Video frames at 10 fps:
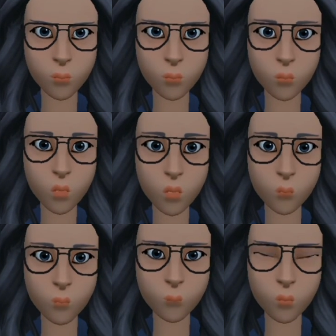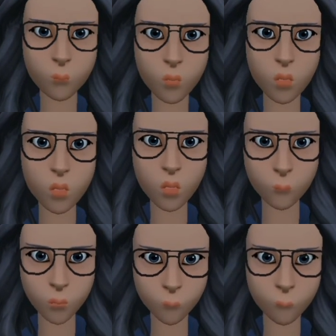فرد عليه نولا
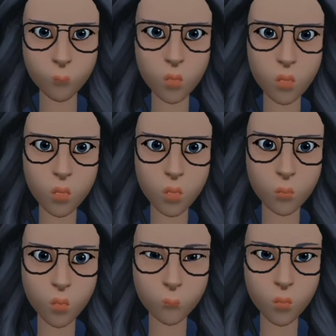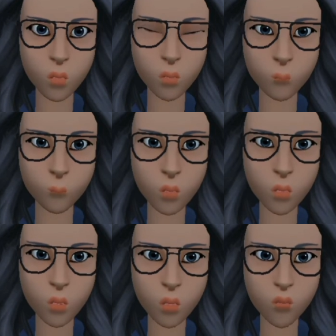العالم بأسره مجرد
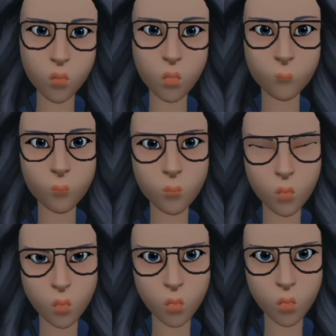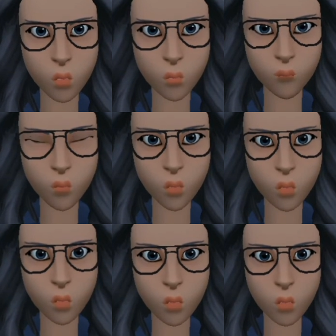قفص وأنا بأسري
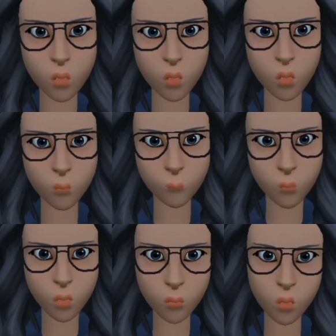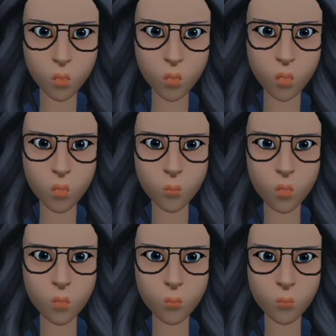عالم كامل وسط القفص
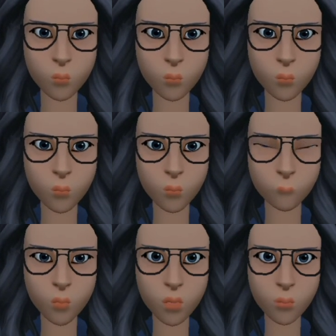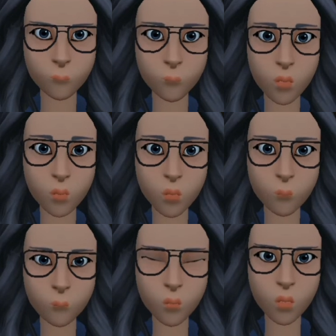وهنا طأطأ
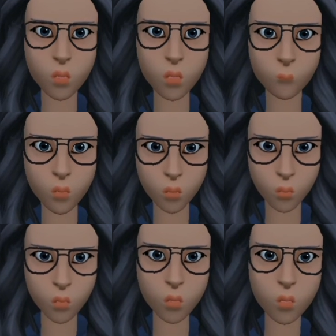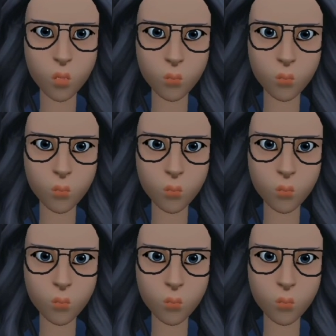الطائر رأسه وقال